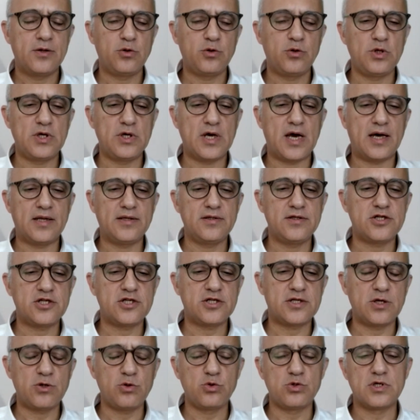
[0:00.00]
dünyanın
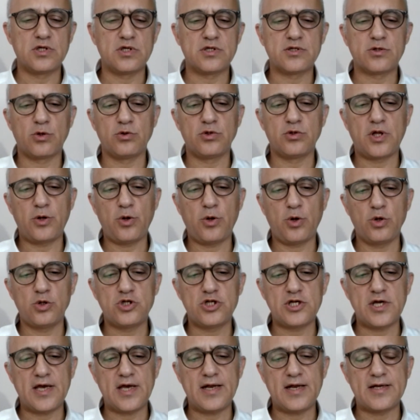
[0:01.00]
işte 100 yıl sonundan
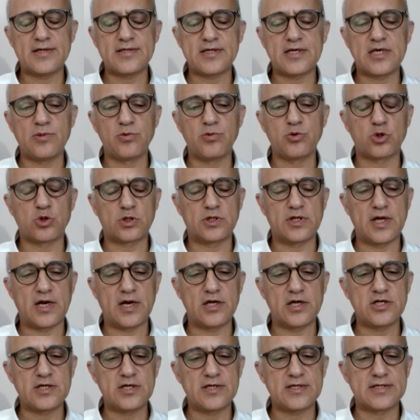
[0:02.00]
önce en az 2,5
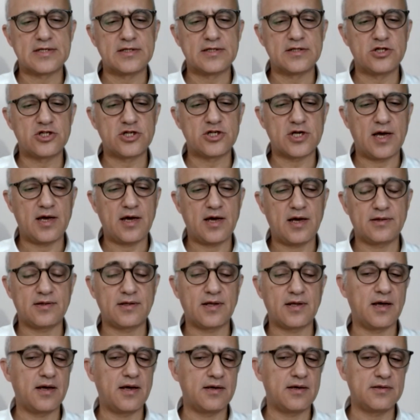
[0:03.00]
derece ısınacağı
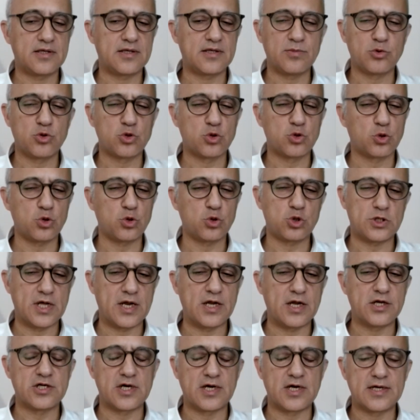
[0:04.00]
hatta 2,5-3
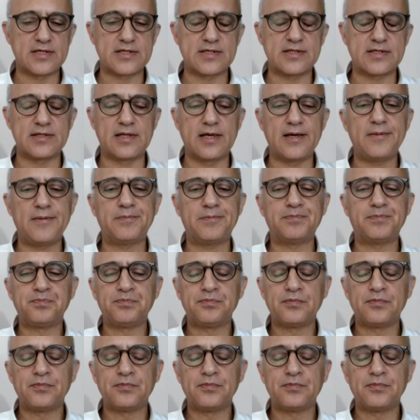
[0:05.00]
derece arasında